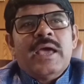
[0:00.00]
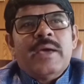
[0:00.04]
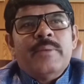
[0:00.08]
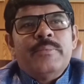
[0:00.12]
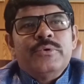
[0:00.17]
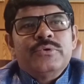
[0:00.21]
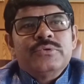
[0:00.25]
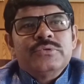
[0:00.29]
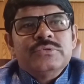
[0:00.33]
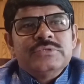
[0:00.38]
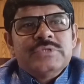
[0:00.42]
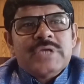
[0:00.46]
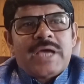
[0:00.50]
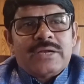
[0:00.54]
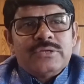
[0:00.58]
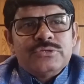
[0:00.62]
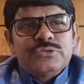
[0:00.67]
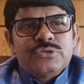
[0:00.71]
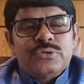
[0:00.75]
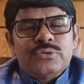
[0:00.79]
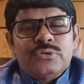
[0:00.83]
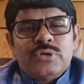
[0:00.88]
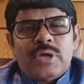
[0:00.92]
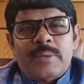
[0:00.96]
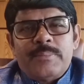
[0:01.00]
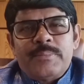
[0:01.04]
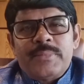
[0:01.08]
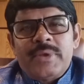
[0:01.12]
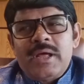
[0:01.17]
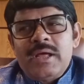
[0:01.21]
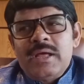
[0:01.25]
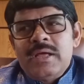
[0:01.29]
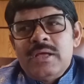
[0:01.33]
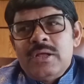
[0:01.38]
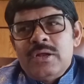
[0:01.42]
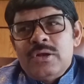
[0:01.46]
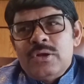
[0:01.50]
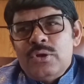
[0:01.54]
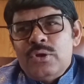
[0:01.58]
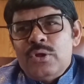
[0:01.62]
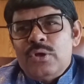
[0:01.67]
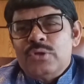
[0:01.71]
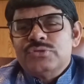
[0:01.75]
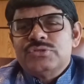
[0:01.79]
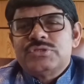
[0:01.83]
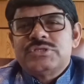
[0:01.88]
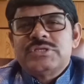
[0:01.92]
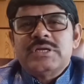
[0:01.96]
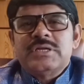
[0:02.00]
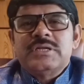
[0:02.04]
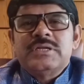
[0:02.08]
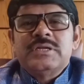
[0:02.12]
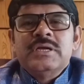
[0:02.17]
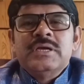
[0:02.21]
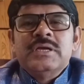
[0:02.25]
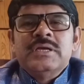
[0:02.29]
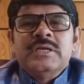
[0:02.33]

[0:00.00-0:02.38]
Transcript: এবং যার জন্য আমরা লঞ্চের